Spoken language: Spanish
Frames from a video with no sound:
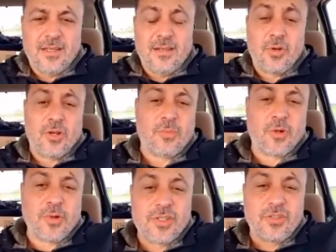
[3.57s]
Bueno,
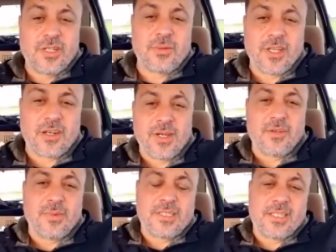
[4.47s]
aprovecho que mi hermano
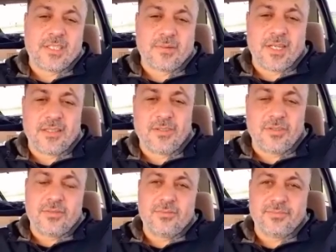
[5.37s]
me está
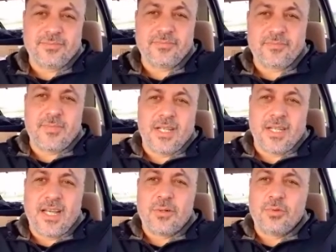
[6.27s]
llevando en
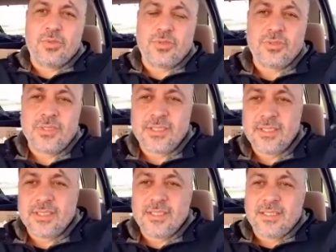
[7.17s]
el auto.
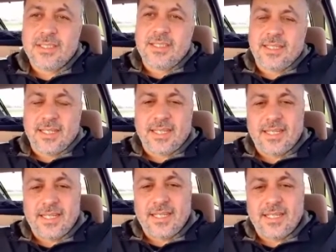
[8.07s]

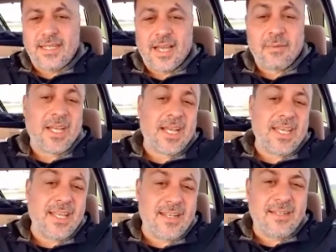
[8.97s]
Eh,
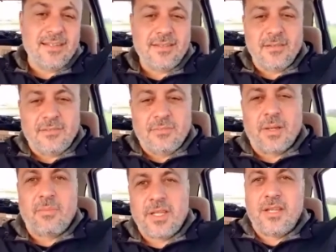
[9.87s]
Abigail me
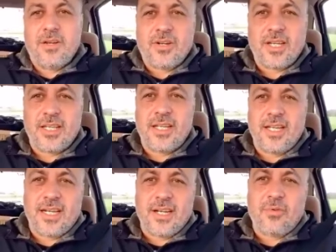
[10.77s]
pidió que
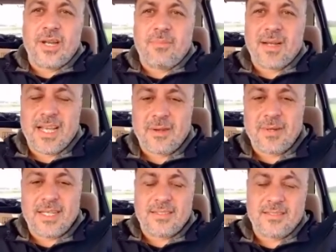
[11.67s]
dirija algunas
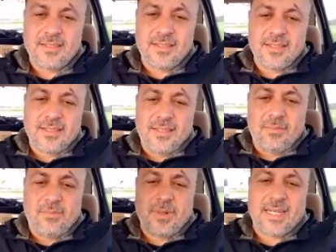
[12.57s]
palabras
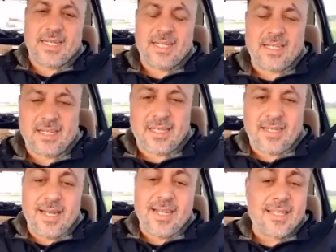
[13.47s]
para
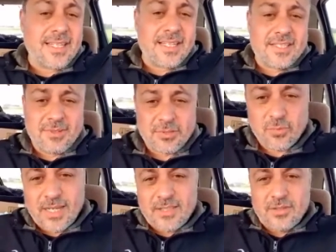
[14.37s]
la gente que se va
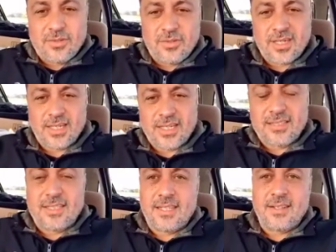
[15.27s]
sumando a
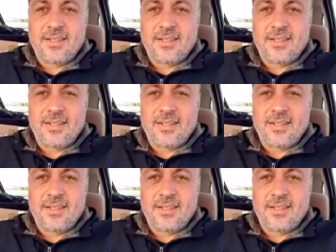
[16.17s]
Renacer.